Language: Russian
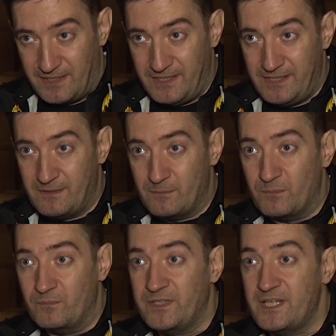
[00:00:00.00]
И
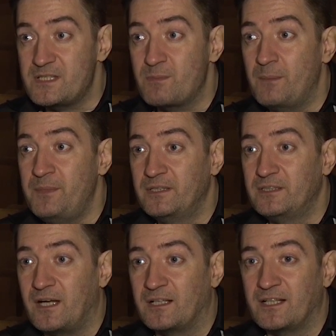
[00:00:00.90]
есть
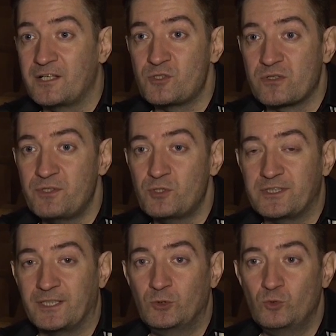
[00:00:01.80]
момент, когда актер
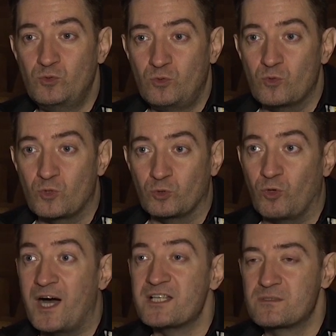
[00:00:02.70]
ведет одну
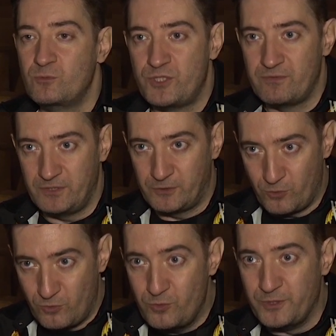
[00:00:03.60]
куклу, а озвучивает
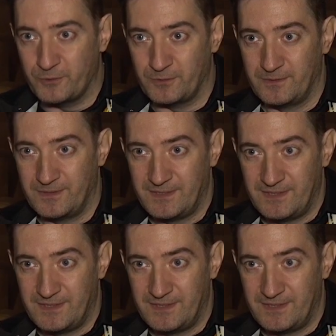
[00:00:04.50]
другую –